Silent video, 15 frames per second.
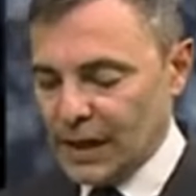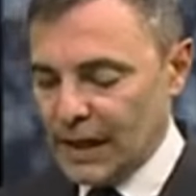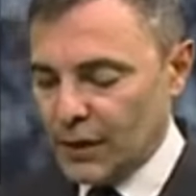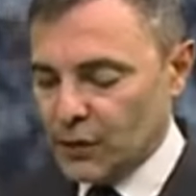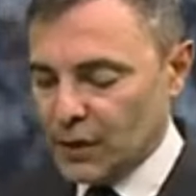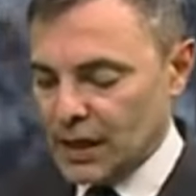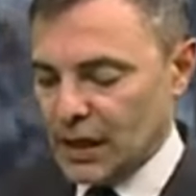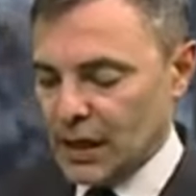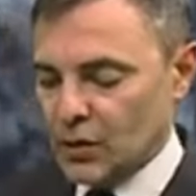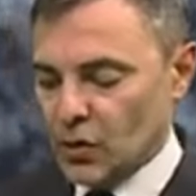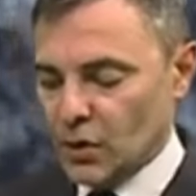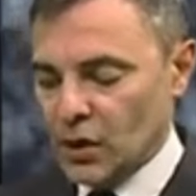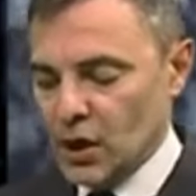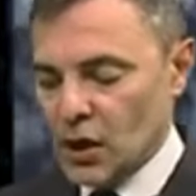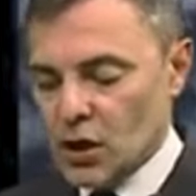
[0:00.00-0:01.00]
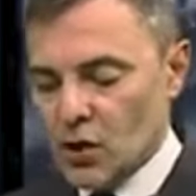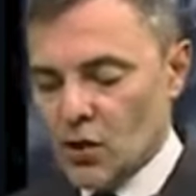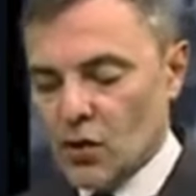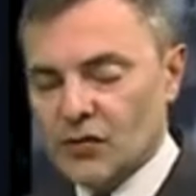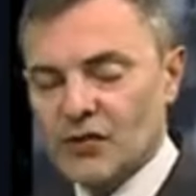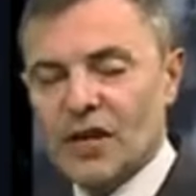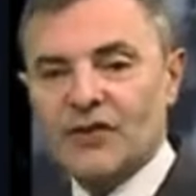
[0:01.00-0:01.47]
Dario ti chiedo
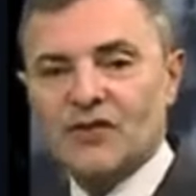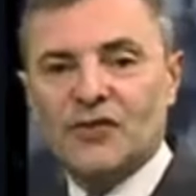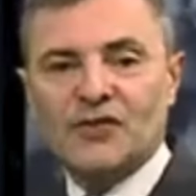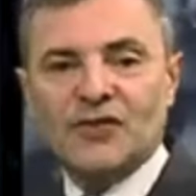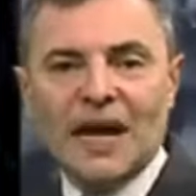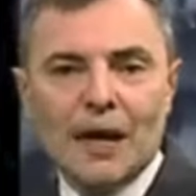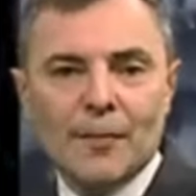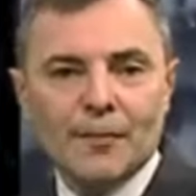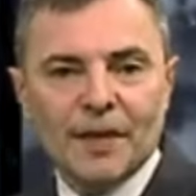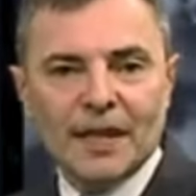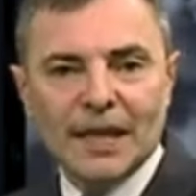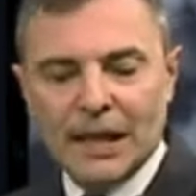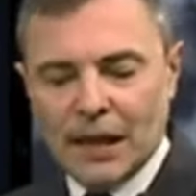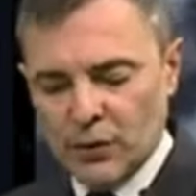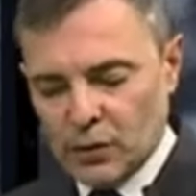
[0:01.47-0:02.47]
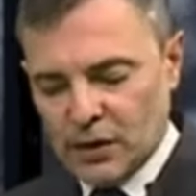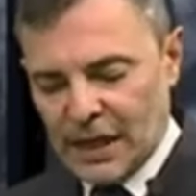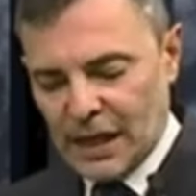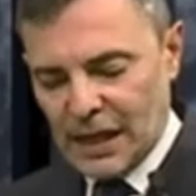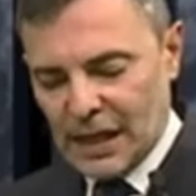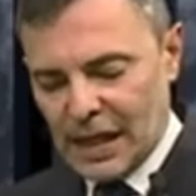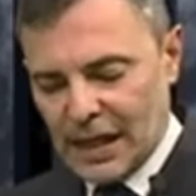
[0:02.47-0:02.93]
cosa si sappia della
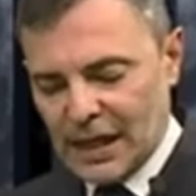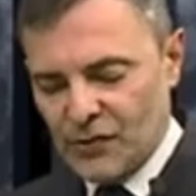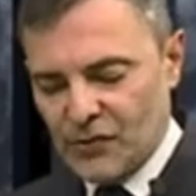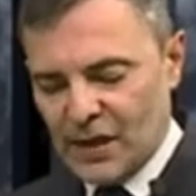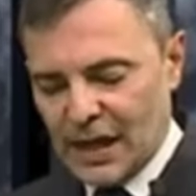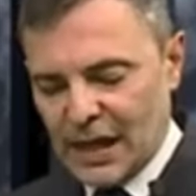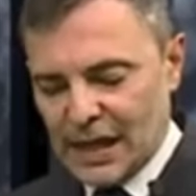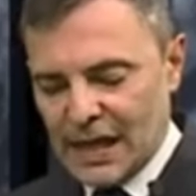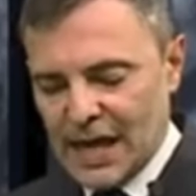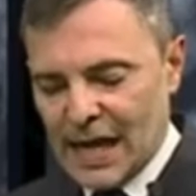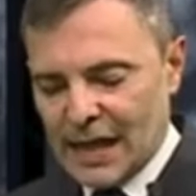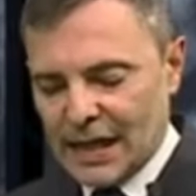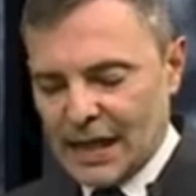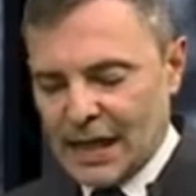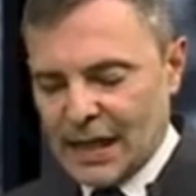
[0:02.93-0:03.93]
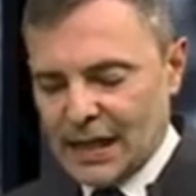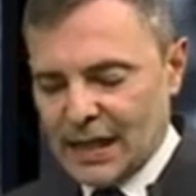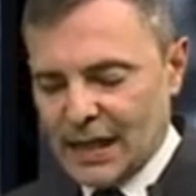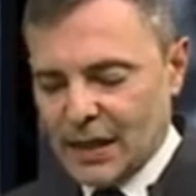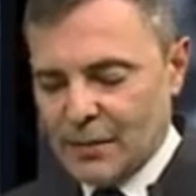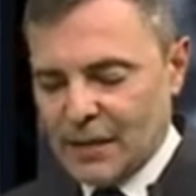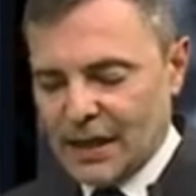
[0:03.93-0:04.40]
dottrina israeliana
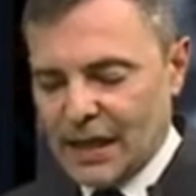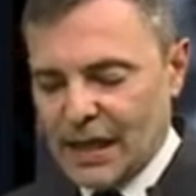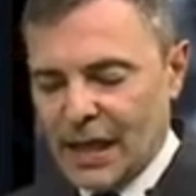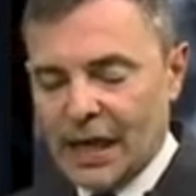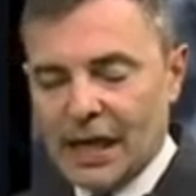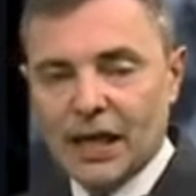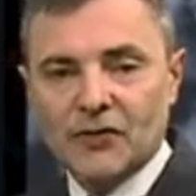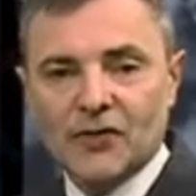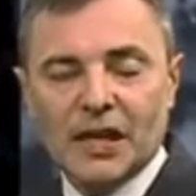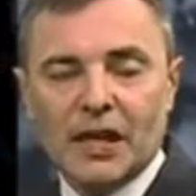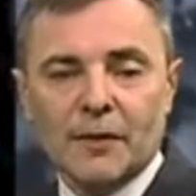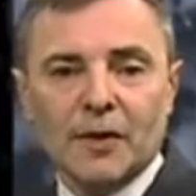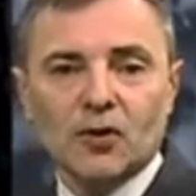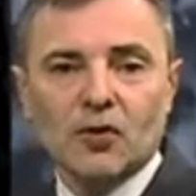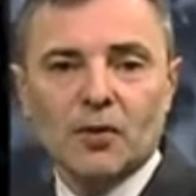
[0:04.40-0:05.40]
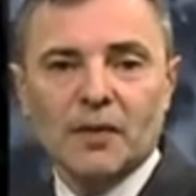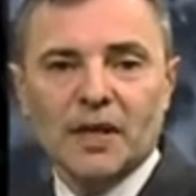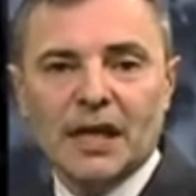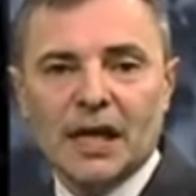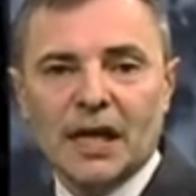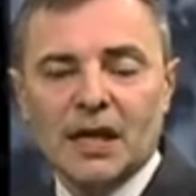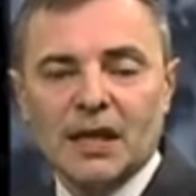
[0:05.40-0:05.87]
in materia, se l'arma
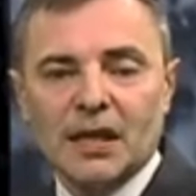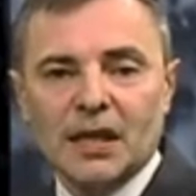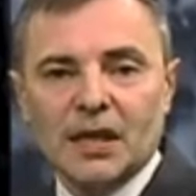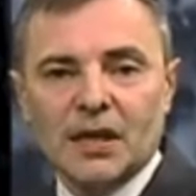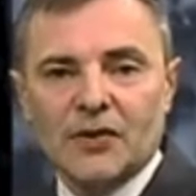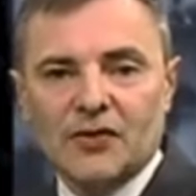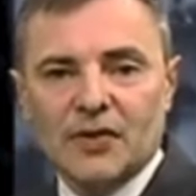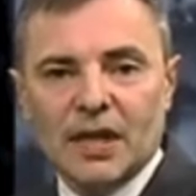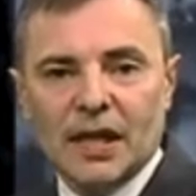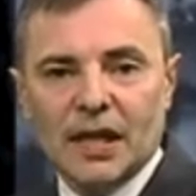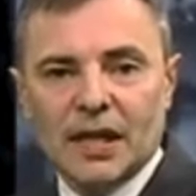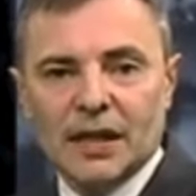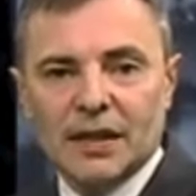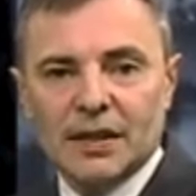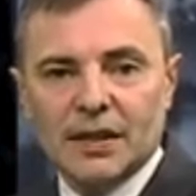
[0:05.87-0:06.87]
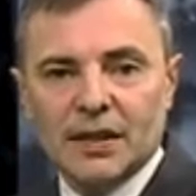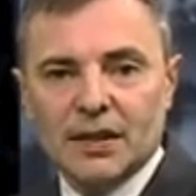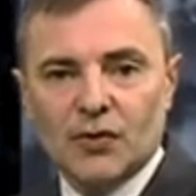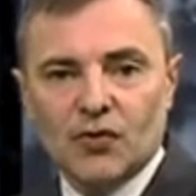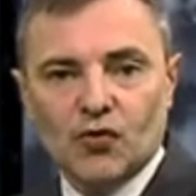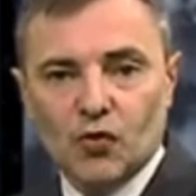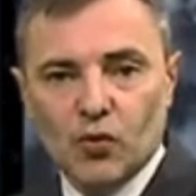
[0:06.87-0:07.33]
atomica sia
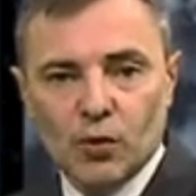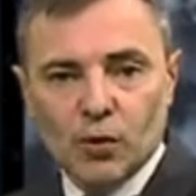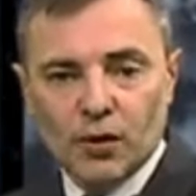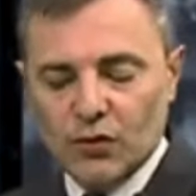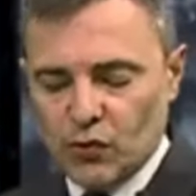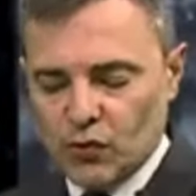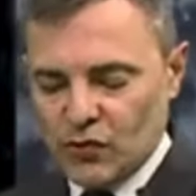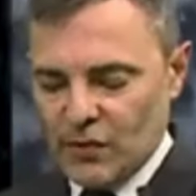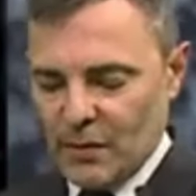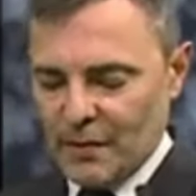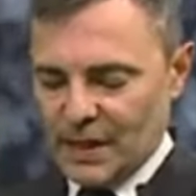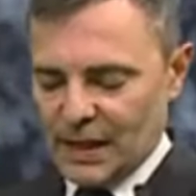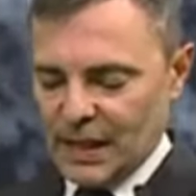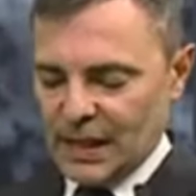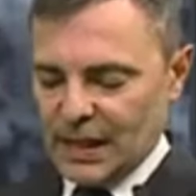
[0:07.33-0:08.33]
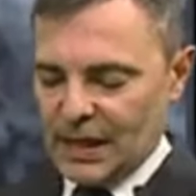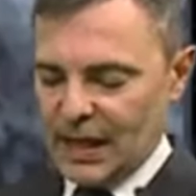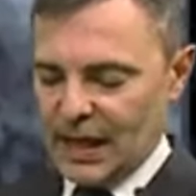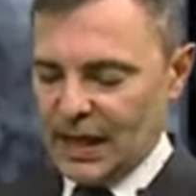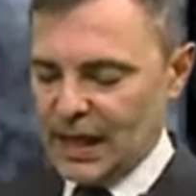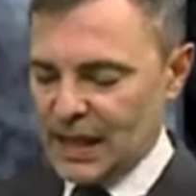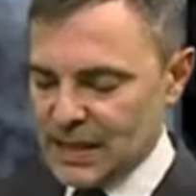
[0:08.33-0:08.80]
eh, solo ed esclusivamente
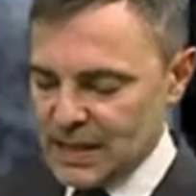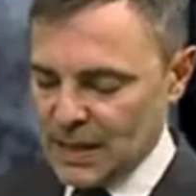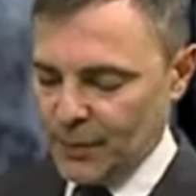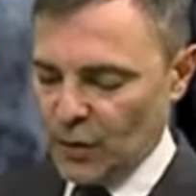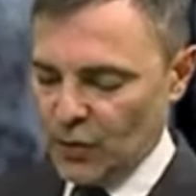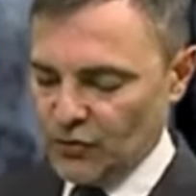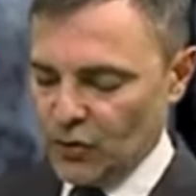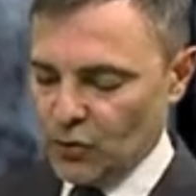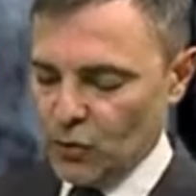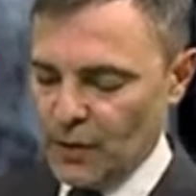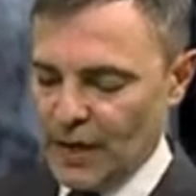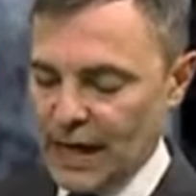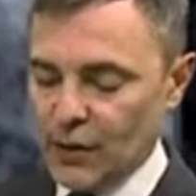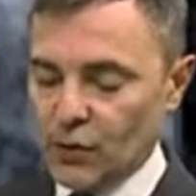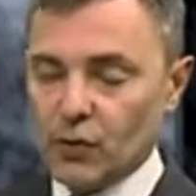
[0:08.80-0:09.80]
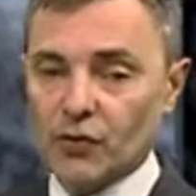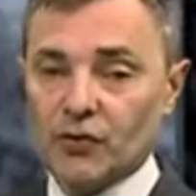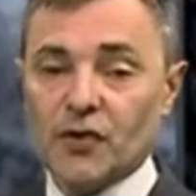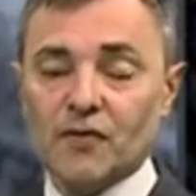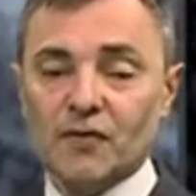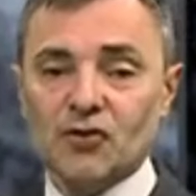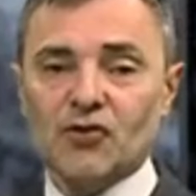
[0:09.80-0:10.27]
deterrenza per lo Stato ebraico,
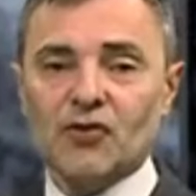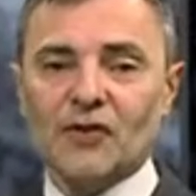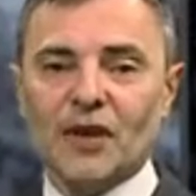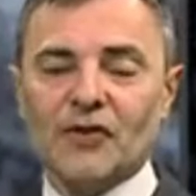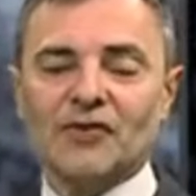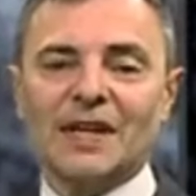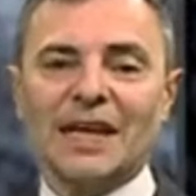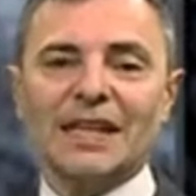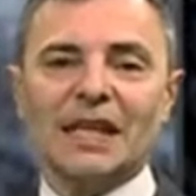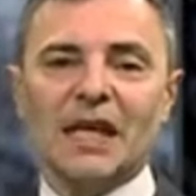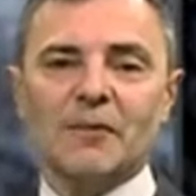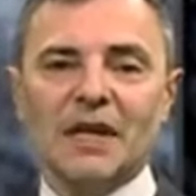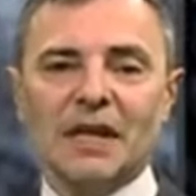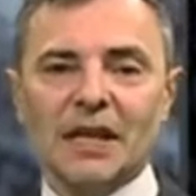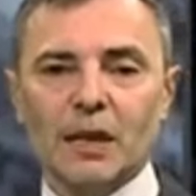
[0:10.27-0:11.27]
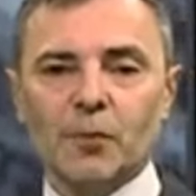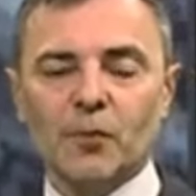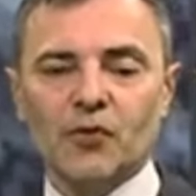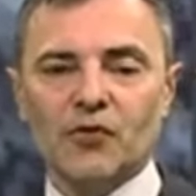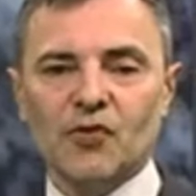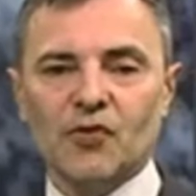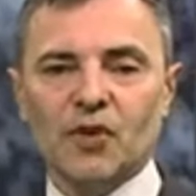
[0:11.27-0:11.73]
se invece sia strattamente
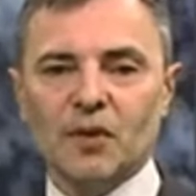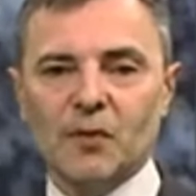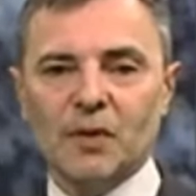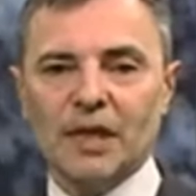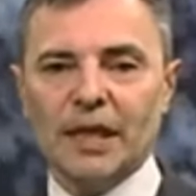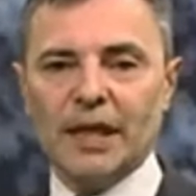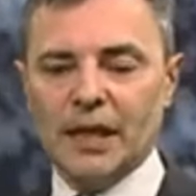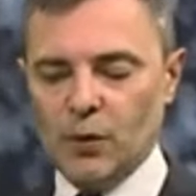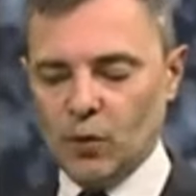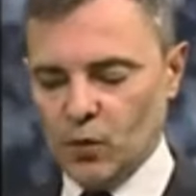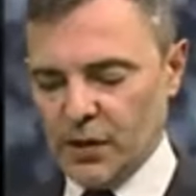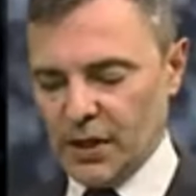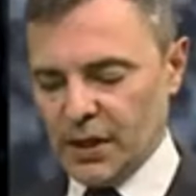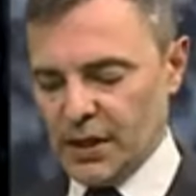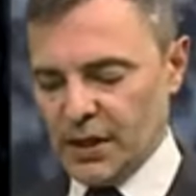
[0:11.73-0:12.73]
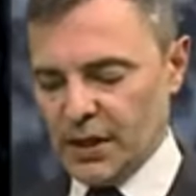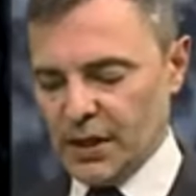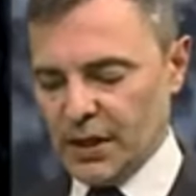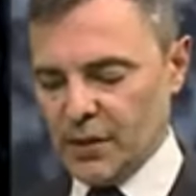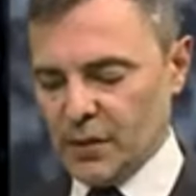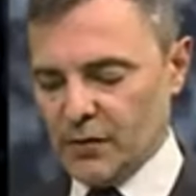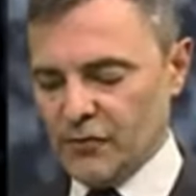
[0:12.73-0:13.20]
possibile un
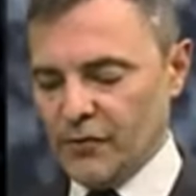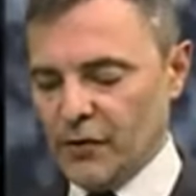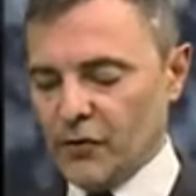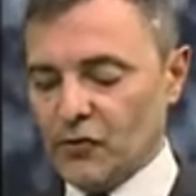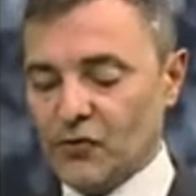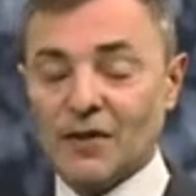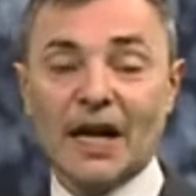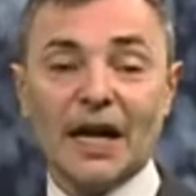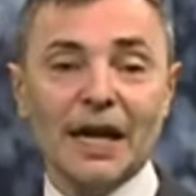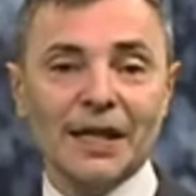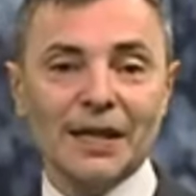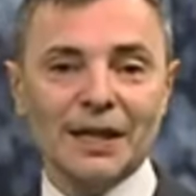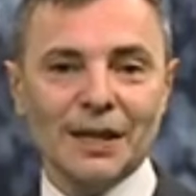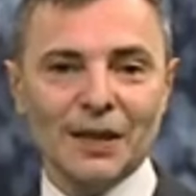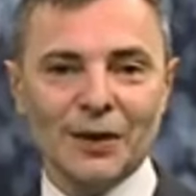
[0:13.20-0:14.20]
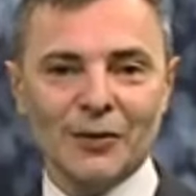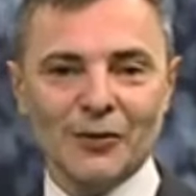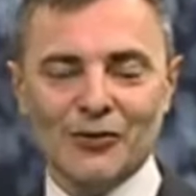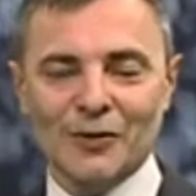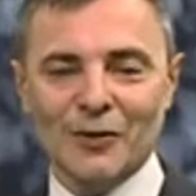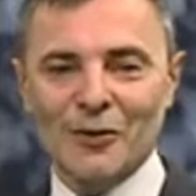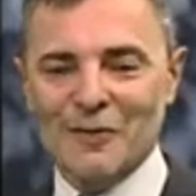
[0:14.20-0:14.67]
eh, first strike, eh,
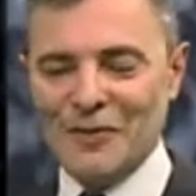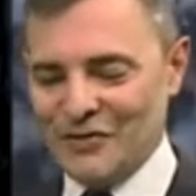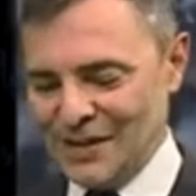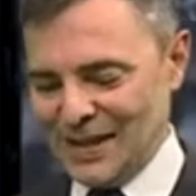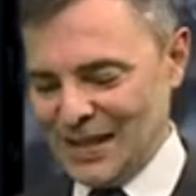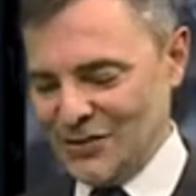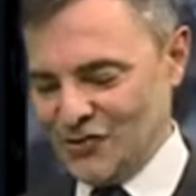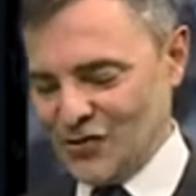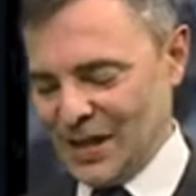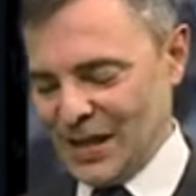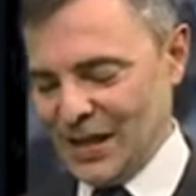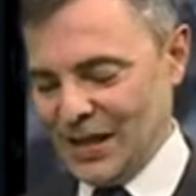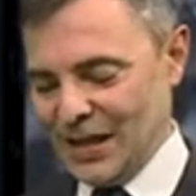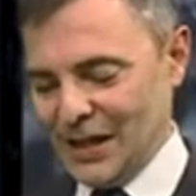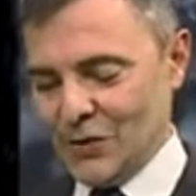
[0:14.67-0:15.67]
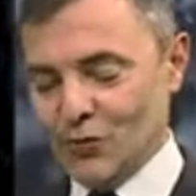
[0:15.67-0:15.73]
così come si dice,